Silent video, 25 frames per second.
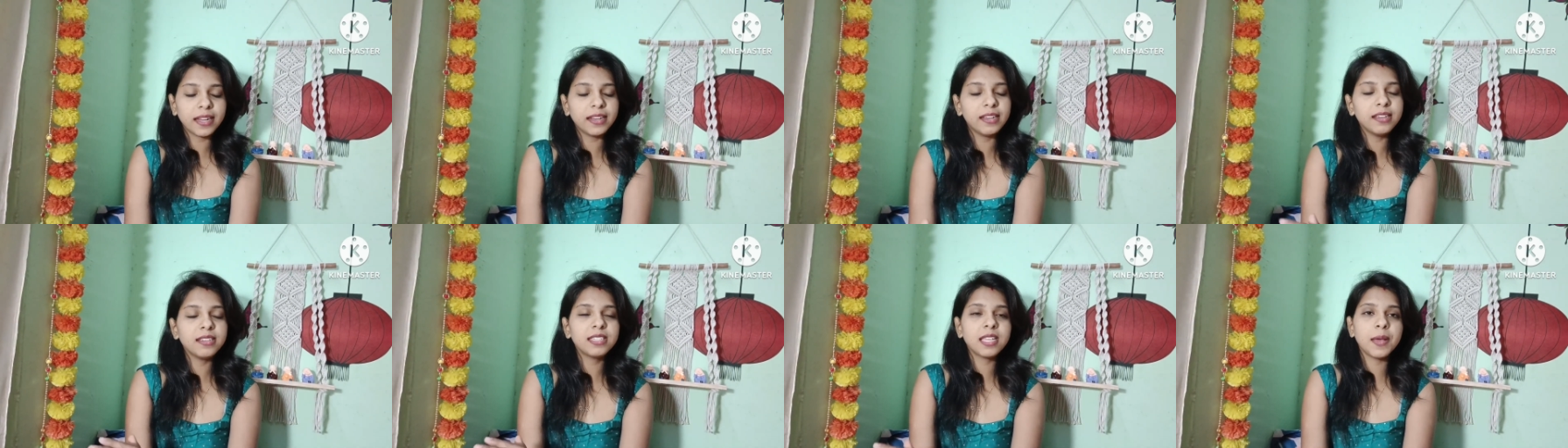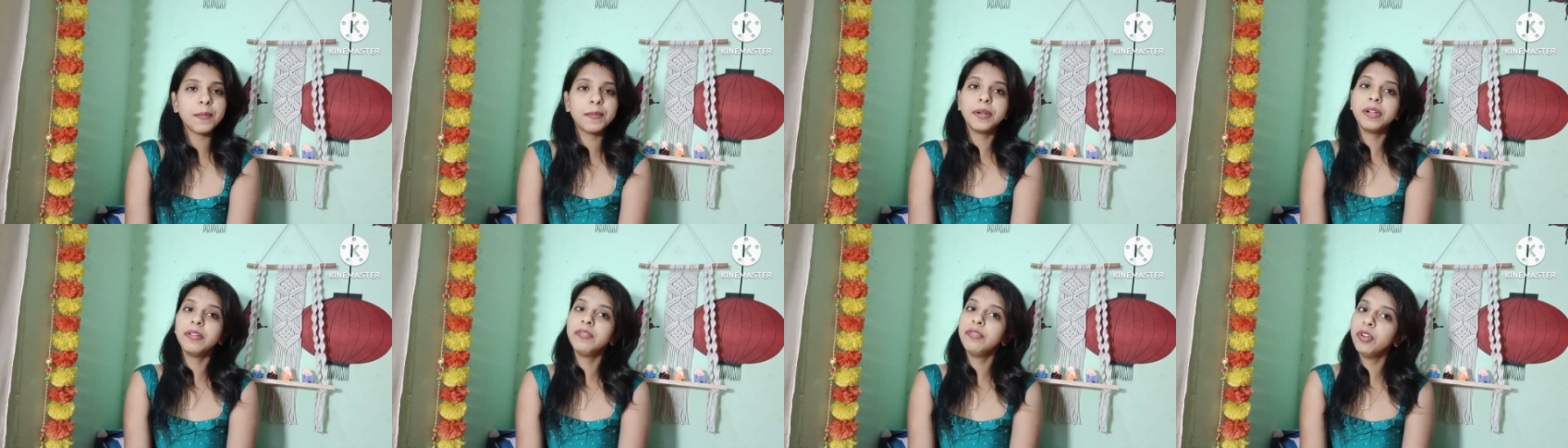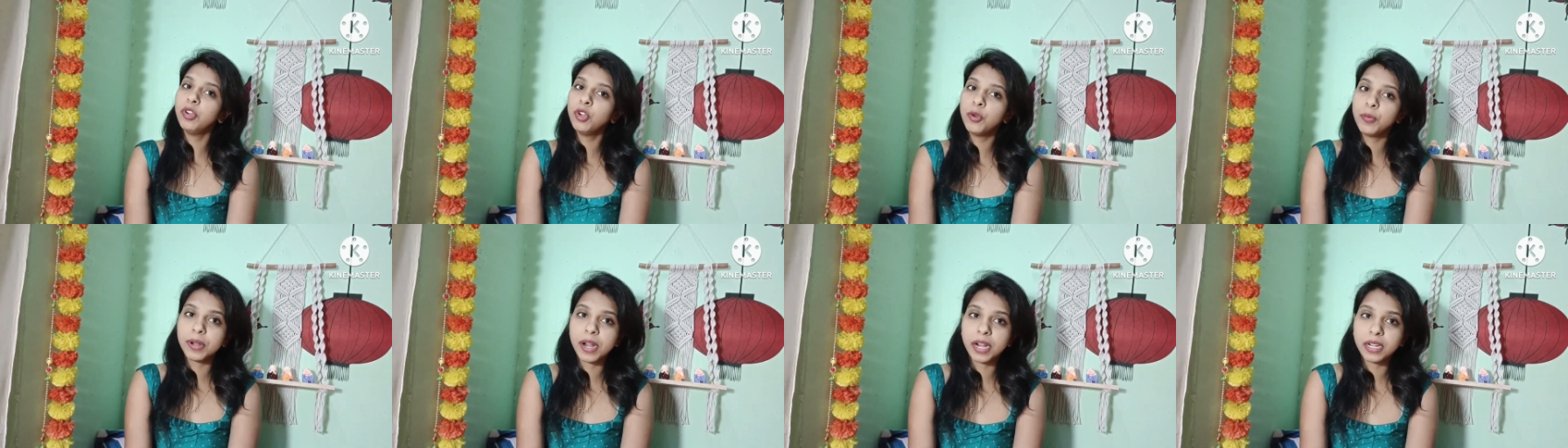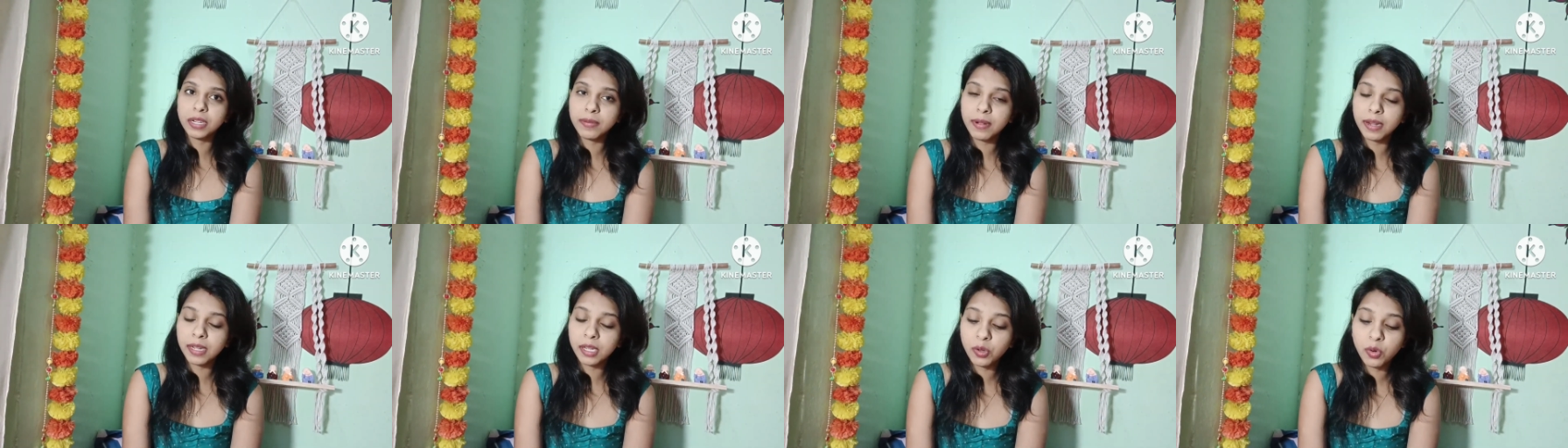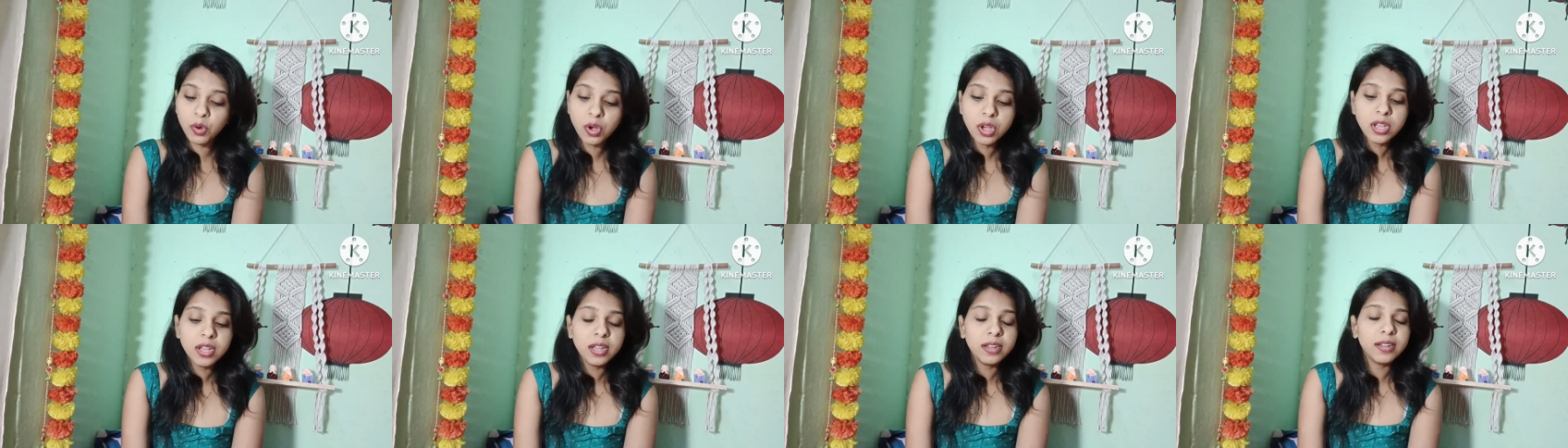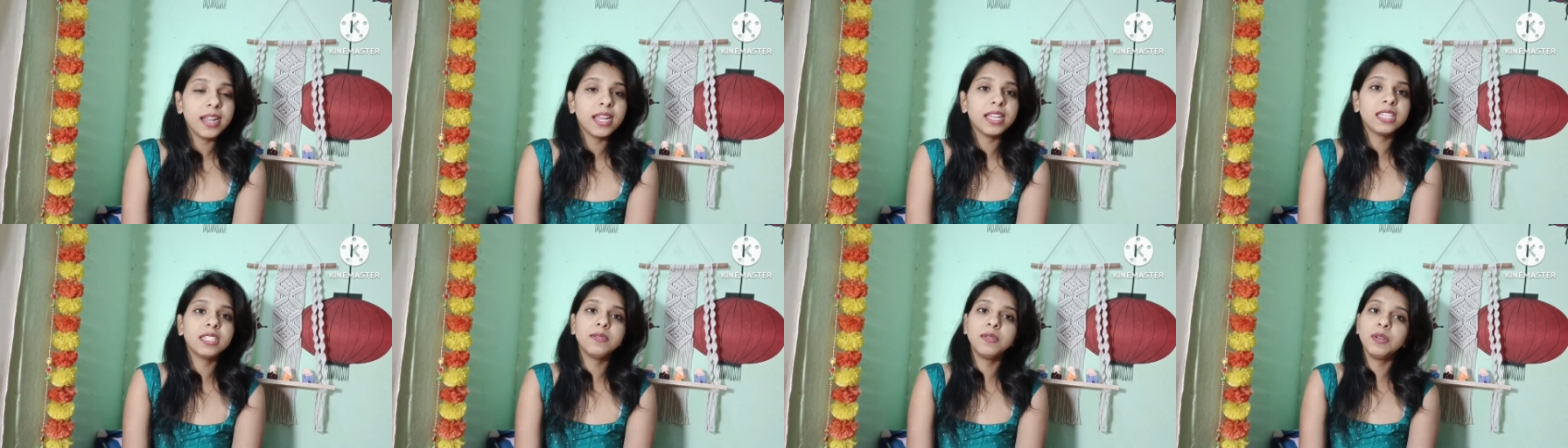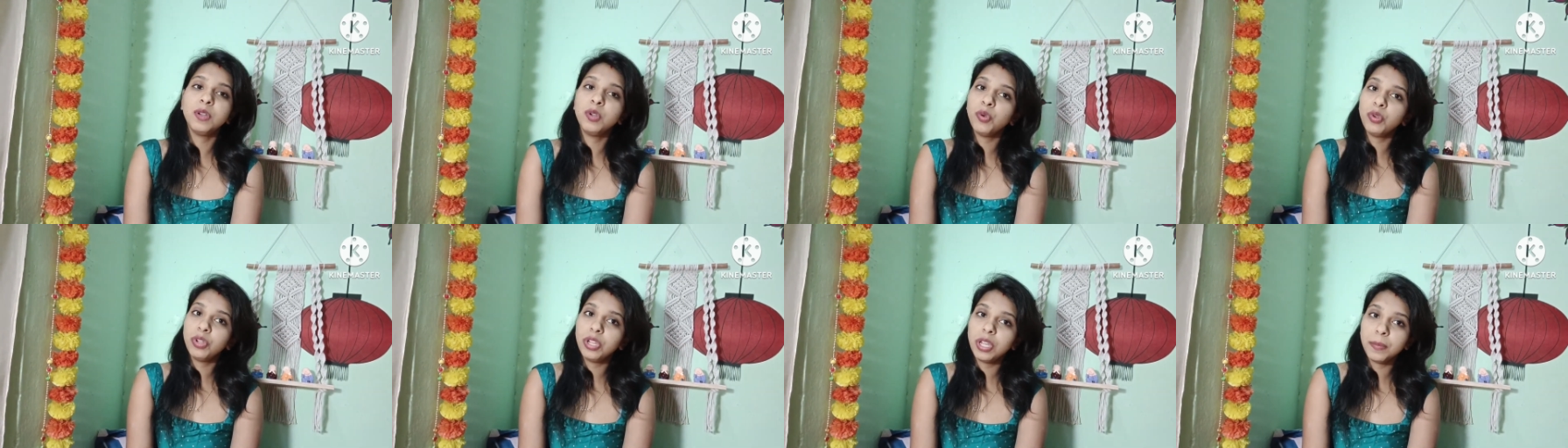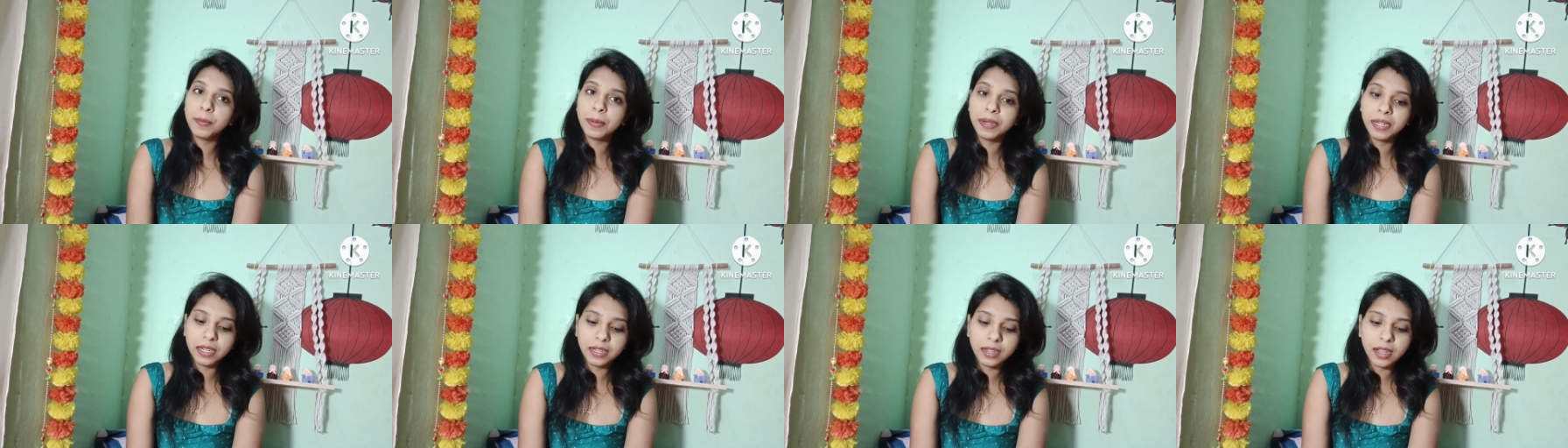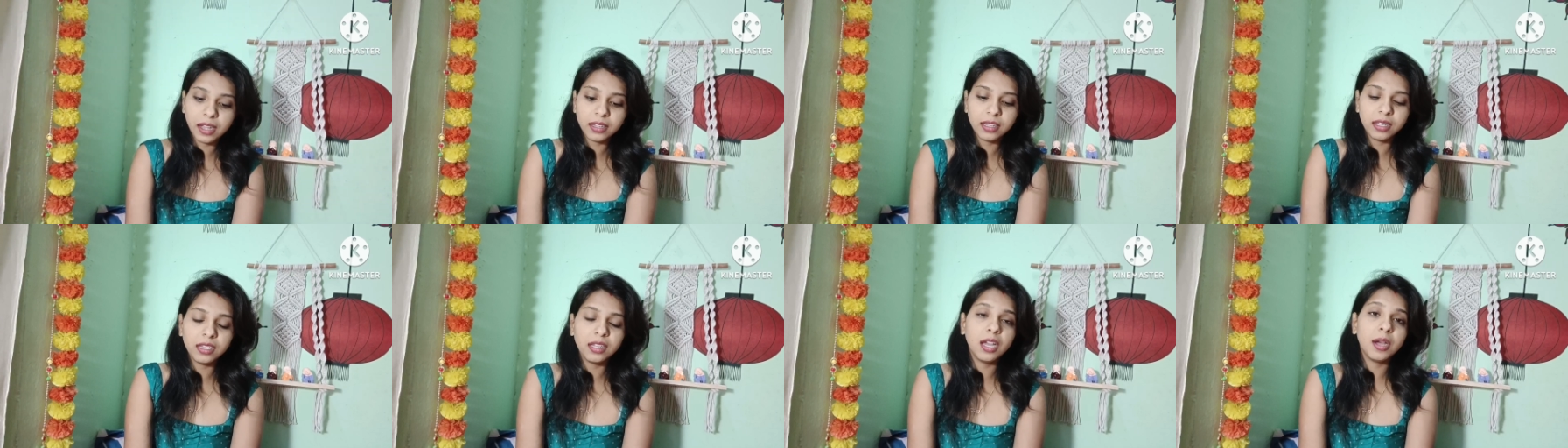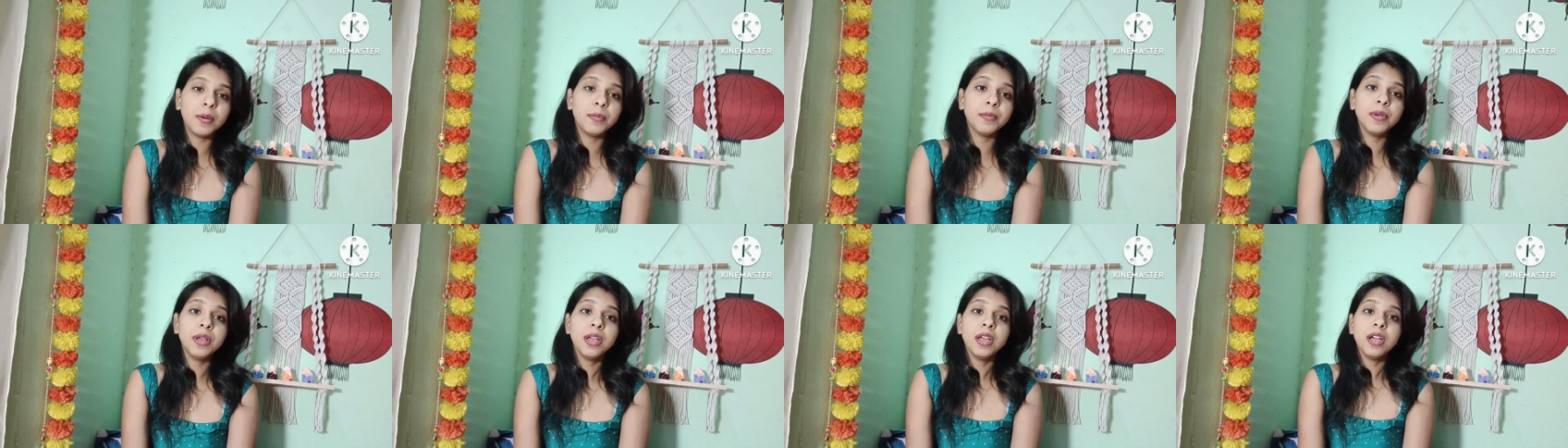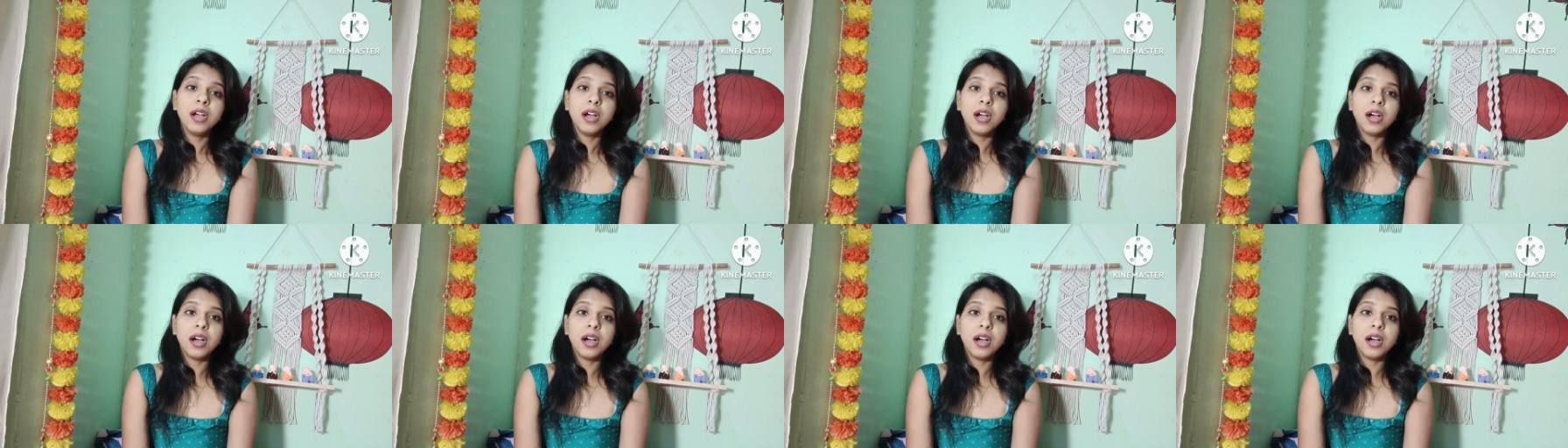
सारे ही सेपरेट वीडियो बनाने वाली हूँ नेक्स्ट वीडियो ये बनेगा कि हम